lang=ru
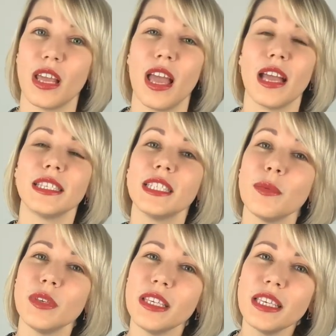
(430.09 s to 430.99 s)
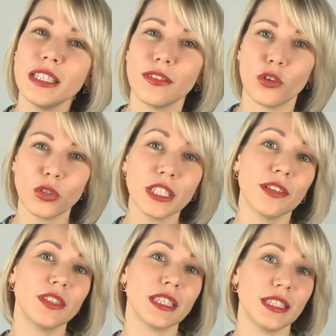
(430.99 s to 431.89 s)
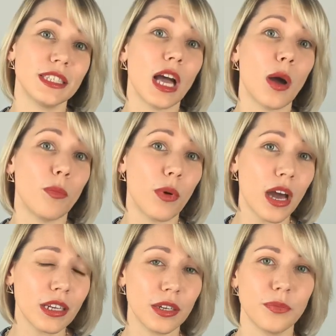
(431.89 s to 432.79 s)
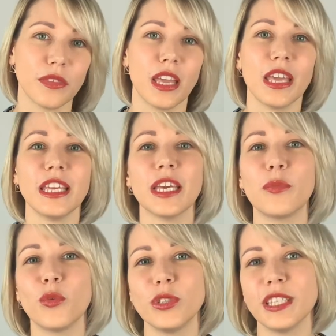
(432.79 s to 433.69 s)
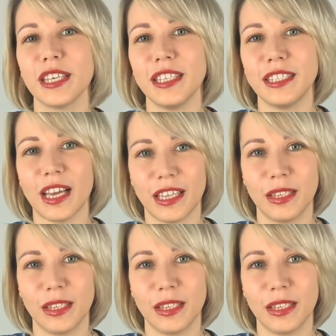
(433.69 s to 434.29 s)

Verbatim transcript: знаменитый Вроцлавский зоопарк и японский сад.